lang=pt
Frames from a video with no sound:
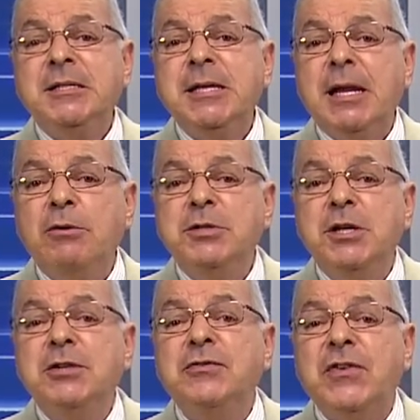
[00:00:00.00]
Será um
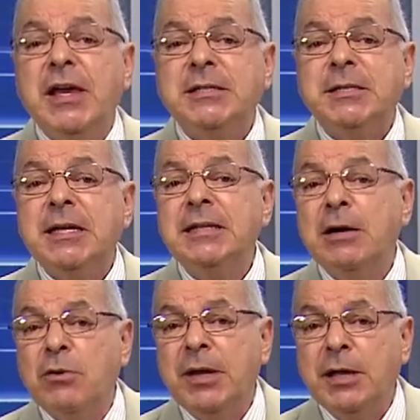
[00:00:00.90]
dia de festa
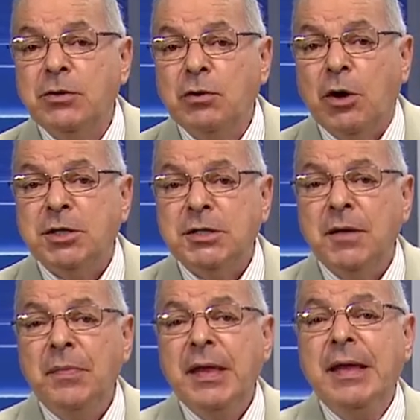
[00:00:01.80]
na Coreia do Norte.